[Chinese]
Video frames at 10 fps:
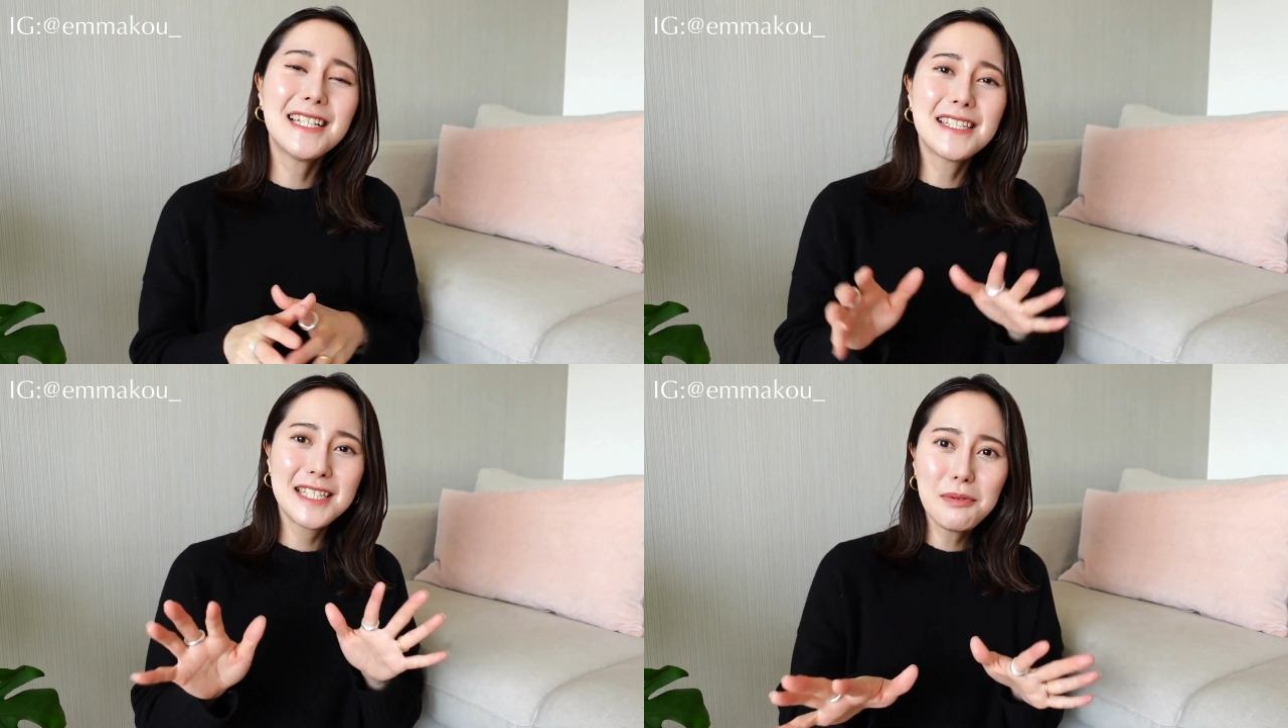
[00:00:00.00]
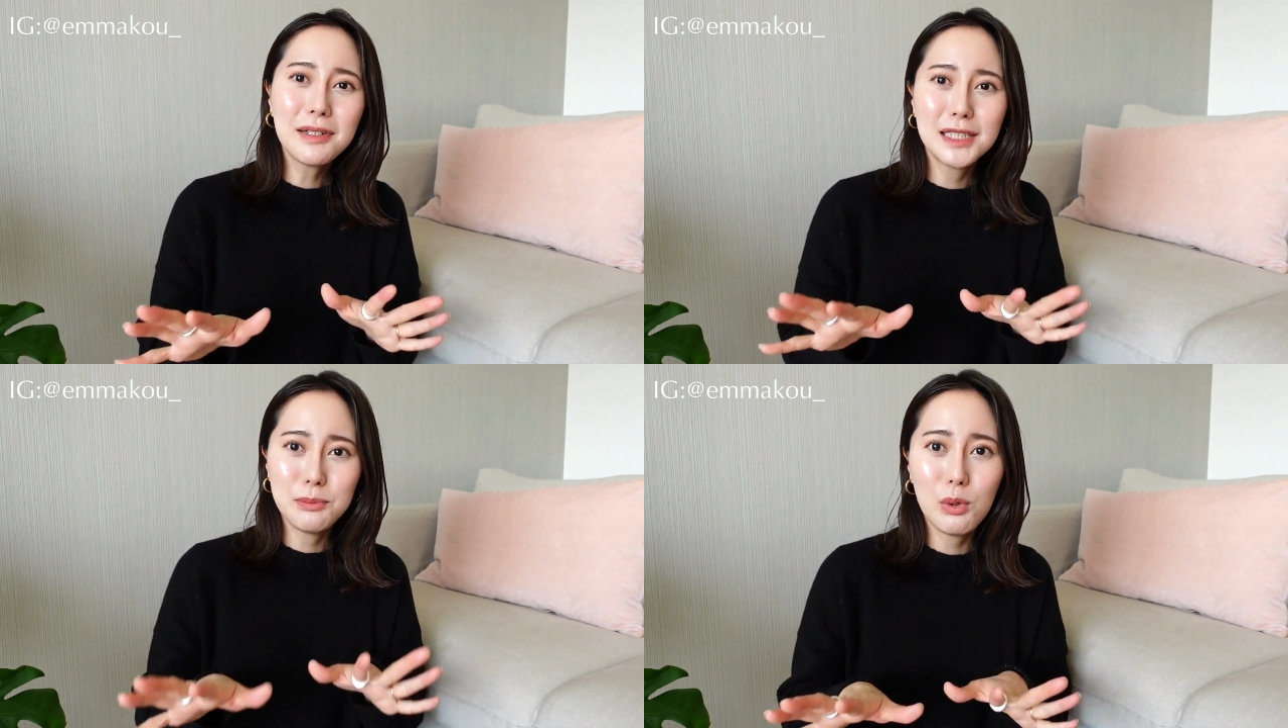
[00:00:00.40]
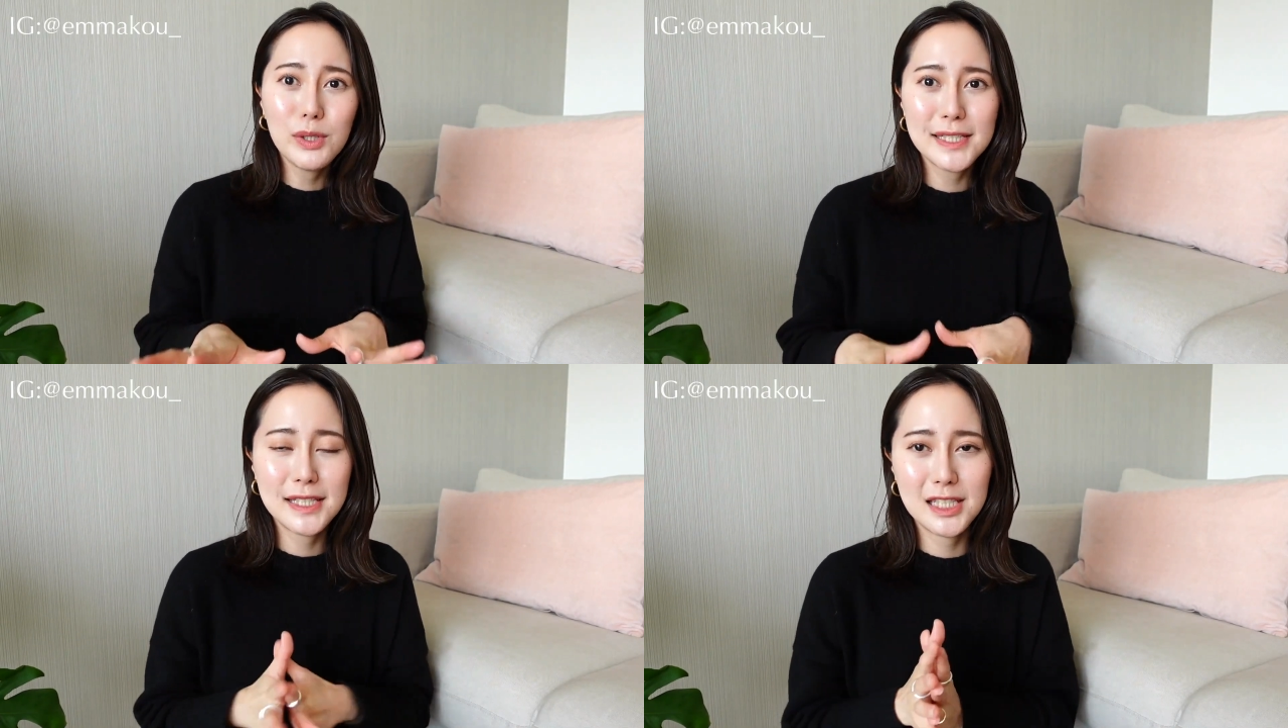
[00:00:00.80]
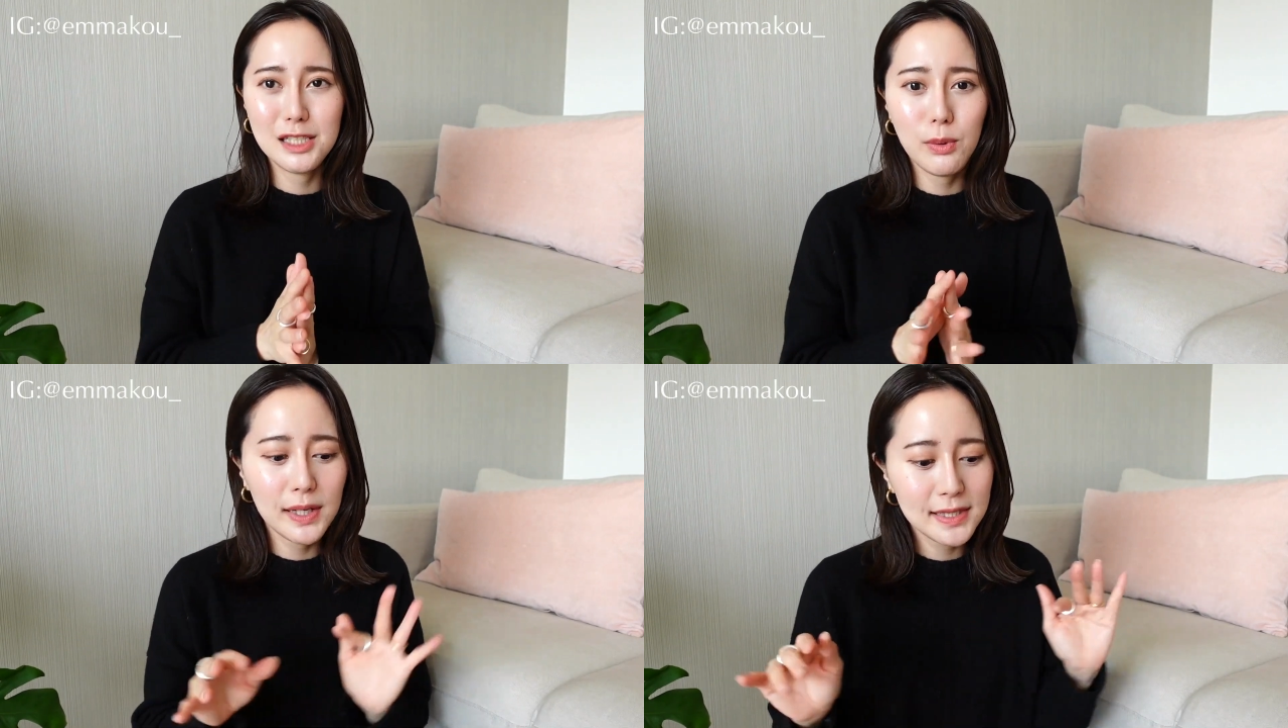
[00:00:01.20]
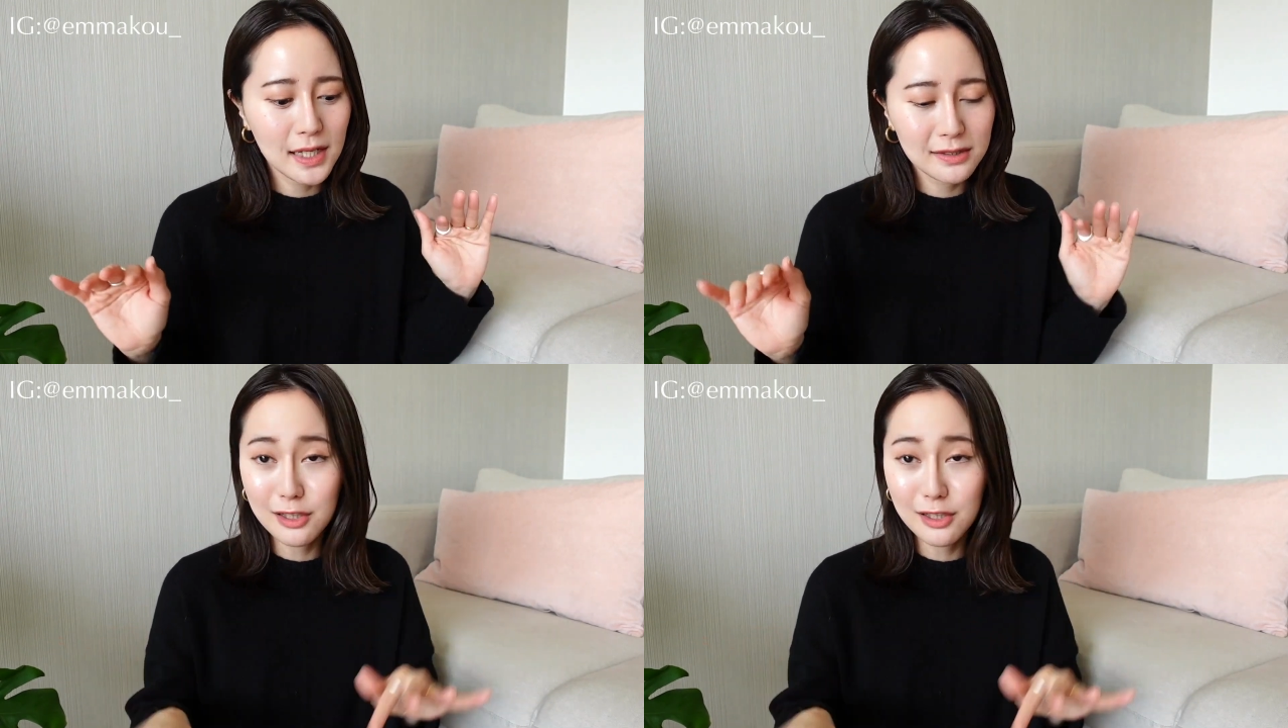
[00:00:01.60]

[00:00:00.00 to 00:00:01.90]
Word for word: 那希望呢你们会喜欢这样